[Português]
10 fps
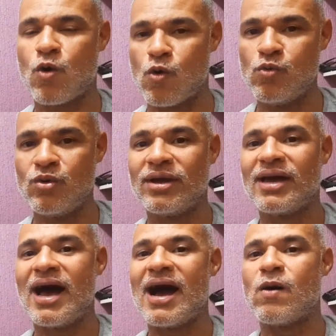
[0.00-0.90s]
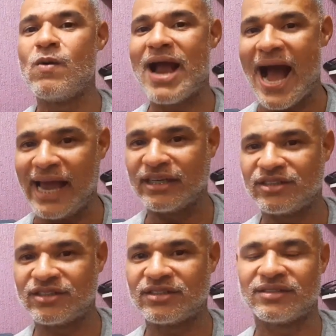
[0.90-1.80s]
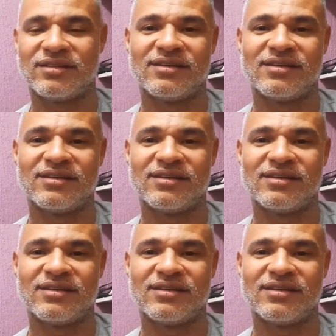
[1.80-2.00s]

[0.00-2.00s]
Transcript: com o gás,